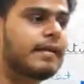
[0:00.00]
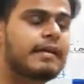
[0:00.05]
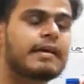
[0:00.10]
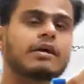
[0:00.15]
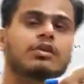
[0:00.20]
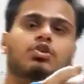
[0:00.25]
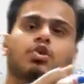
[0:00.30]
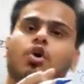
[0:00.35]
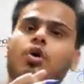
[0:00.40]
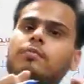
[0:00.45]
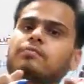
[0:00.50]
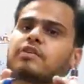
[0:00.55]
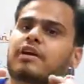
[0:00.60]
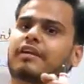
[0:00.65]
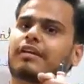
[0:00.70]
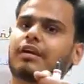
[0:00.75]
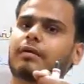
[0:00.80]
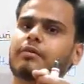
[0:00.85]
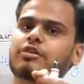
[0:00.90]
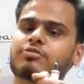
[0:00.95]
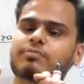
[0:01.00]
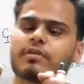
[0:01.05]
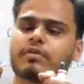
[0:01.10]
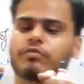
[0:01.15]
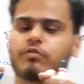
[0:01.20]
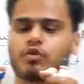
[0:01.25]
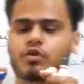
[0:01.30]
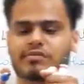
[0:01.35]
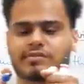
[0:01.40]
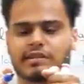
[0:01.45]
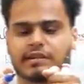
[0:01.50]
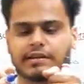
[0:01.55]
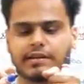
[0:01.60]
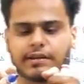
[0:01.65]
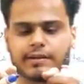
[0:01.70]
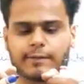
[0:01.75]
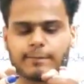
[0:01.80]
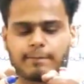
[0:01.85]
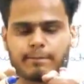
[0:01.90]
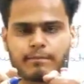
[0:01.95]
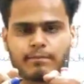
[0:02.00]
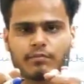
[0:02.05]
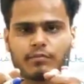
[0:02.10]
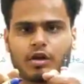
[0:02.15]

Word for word: ठीक है दो ऑब्जेक्ट के बीच में एक फोर्स लग रही है